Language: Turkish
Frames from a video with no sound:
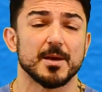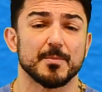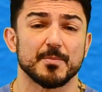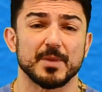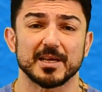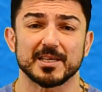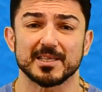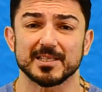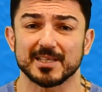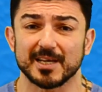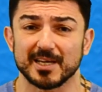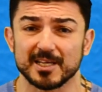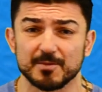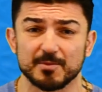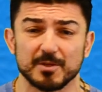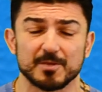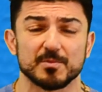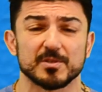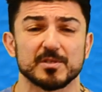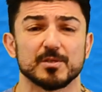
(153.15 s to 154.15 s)
Belki takip
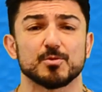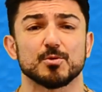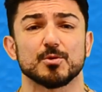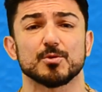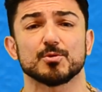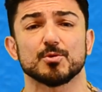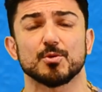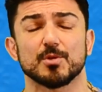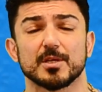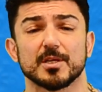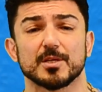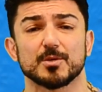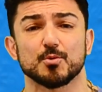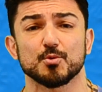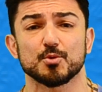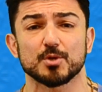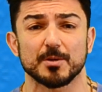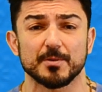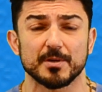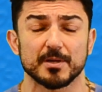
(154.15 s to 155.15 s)
etmesi sözlü olarak
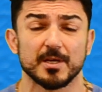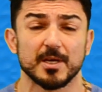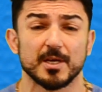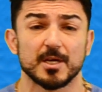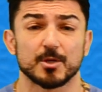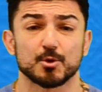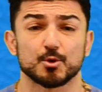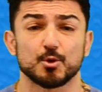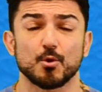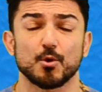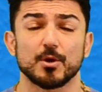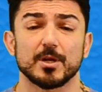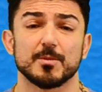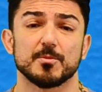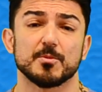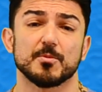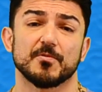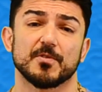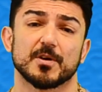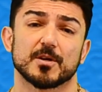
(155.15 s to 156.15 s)
güç ama çok
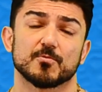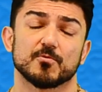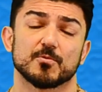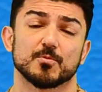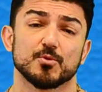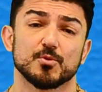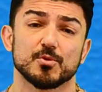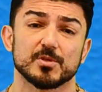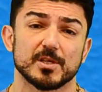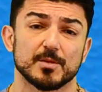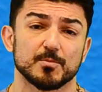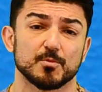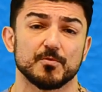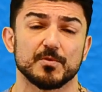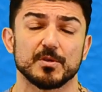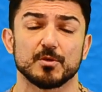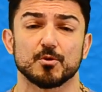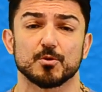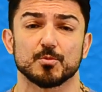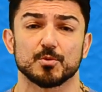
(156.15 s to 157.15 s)
önemli bir fark bu. Bu yüzden bu
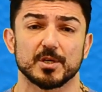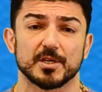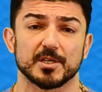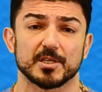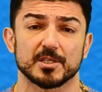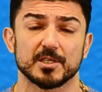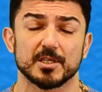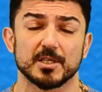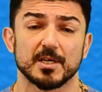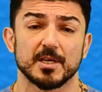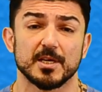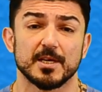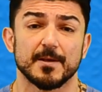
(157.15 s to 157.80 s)
videoyu buna ayırdık.